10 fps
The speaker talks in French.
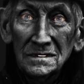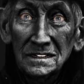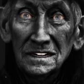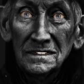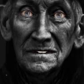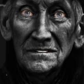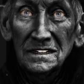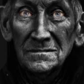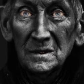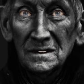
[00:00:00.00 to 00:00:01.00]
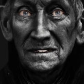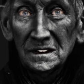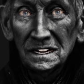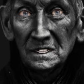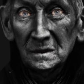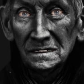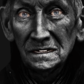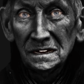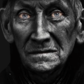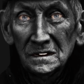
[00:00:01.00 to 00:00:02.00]
qui responsabiliserait sur
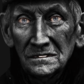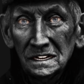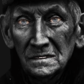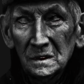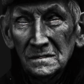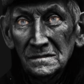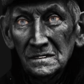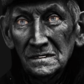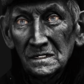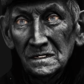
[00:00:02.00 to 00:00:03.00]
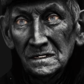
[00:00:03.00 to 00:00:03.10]
l'urgence écologique.